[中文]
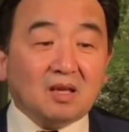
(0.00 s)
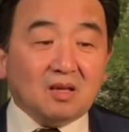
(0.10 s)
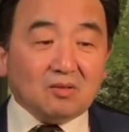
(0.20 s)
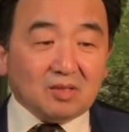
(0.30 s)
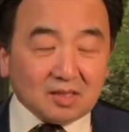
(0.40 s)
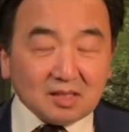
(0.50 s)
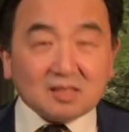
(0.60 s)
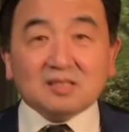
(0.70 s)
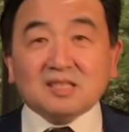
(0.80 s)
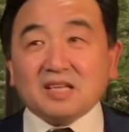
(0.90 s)
所以这
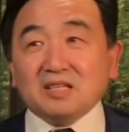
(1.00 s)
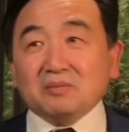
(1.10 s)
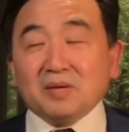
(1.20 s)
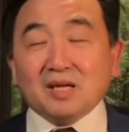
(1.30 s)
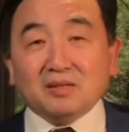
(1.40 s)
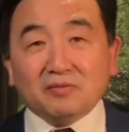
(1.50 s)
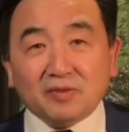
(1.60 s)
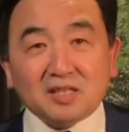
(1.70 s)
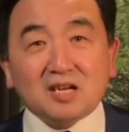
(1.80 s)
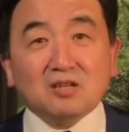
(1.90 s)
是在影片里
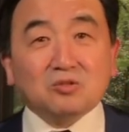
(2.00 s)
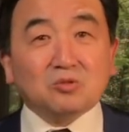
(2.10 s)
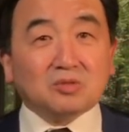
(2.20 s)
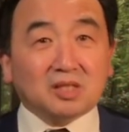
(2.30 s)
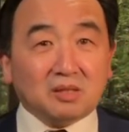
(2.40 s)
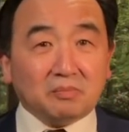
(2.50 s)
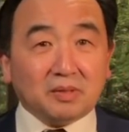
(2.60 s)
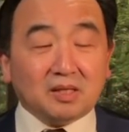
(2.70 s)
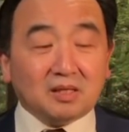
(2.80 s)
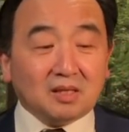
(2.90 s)
非常重的一
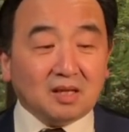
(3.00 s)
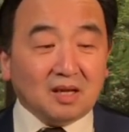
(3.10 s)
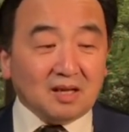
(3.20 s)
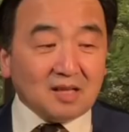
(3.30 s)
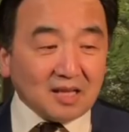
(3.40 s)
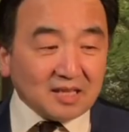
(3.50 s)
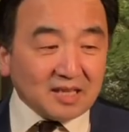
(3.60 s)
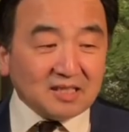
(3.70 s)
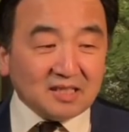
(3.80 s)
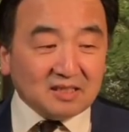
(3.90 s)
笔。他
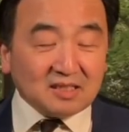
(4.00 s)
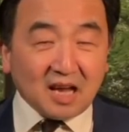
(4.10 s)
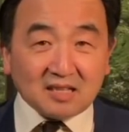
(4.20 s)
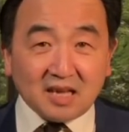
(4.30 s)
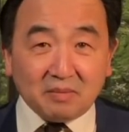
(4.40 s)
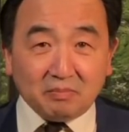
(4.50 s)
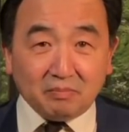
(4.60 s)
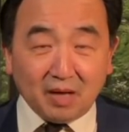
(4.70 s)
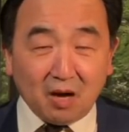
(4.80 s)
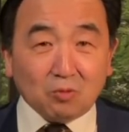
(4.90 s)
在你他在
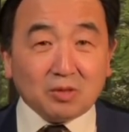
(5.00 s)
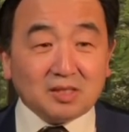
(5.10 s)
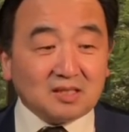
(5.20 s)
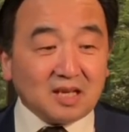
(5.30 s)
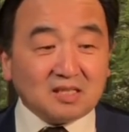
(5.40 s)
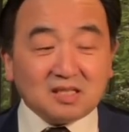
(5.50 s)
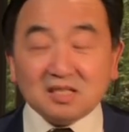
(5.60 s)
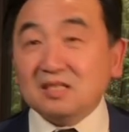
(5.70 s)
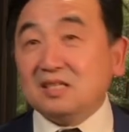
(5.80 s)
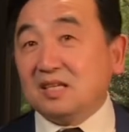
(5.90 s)
描绘着在
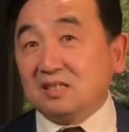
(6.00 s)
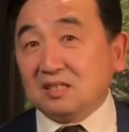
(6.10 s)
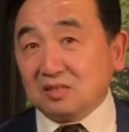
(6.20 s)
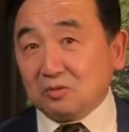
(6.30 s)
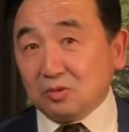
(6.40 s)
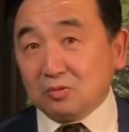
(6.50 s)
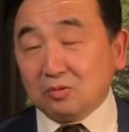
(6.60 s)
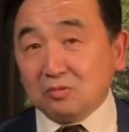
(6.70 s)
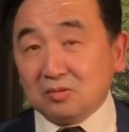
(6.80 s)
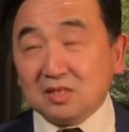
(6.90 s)
今天的社会
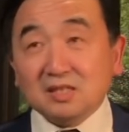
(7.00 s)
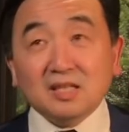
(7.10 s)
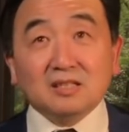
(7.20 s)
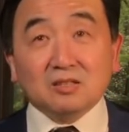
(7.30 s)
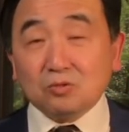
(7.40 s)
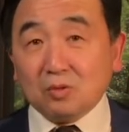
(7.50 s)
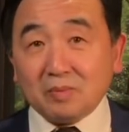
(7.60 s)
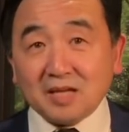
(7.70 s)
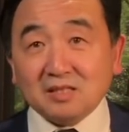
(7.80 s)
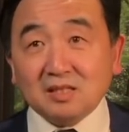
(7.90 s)
中，今天的左
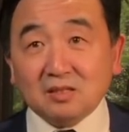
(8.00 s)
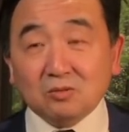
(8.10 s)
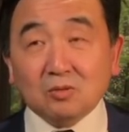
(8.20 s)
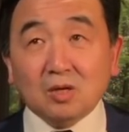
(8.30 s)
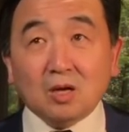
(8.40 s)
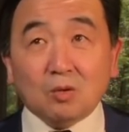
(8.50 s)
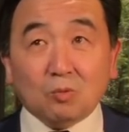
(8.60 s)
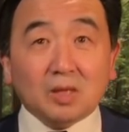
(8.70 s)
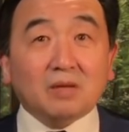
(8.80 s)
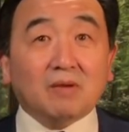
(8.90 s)
派势力中，
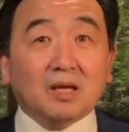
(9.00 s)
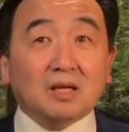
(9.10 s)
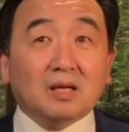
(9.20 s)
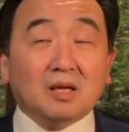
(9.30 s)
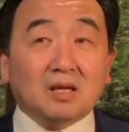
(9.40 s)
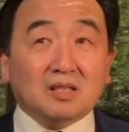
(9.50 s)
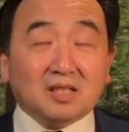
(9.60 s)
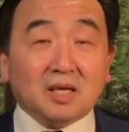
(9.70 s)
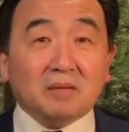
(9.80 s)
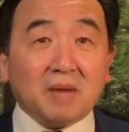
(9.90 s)
我以为
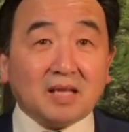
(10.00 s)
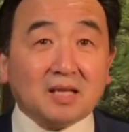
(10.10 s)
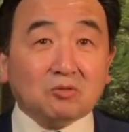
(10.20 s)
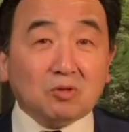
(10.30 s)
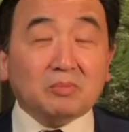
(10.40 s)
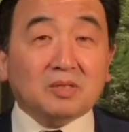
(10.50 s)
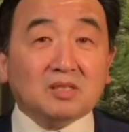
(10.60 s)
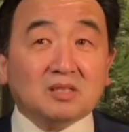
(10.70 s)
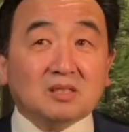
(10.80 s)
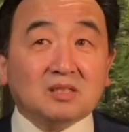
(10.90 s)
你可以把它对比
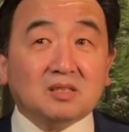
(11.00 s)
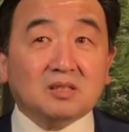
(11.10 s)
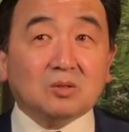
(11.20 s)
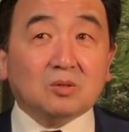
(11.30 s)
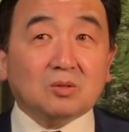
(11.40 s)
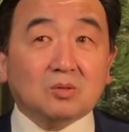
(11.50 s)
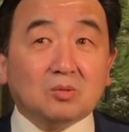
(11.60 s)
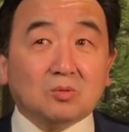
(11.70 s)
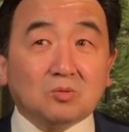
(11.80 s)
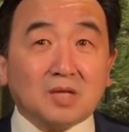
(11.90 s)
成是。
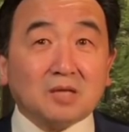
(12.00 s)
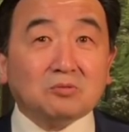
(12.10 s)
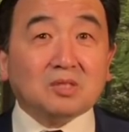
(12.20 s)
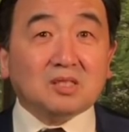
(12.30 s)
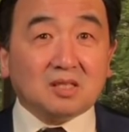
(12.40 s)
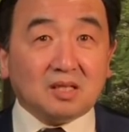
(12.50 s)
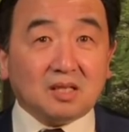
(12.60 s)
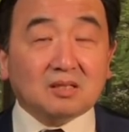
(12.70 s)
共产主义邪灵，